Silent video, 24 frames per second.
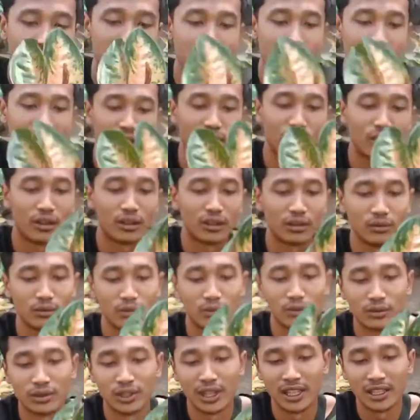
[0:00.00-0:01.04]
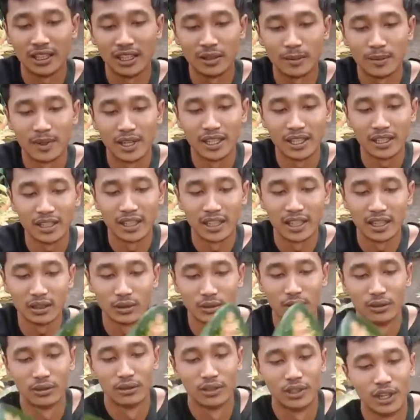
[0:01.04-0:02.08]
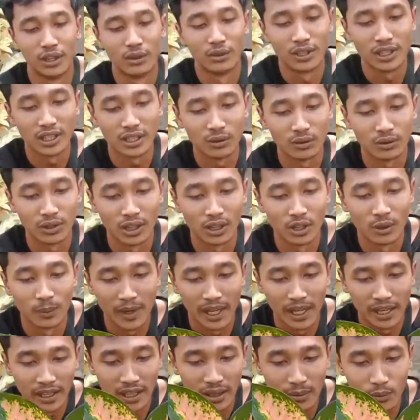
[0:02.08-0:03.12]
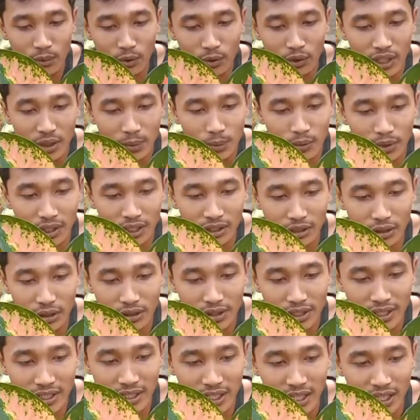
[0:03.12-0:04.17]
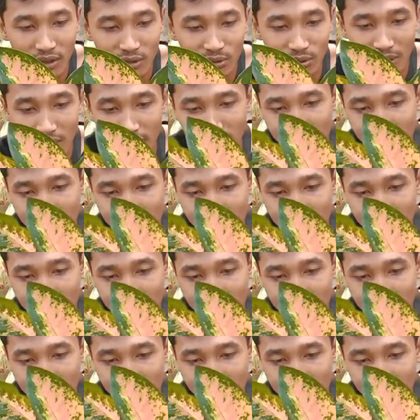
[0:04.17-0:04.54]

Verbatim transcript: menor tuh cantik banget ya tuh daunnya udah lumayan rimbun nih buat kocin ya ukuran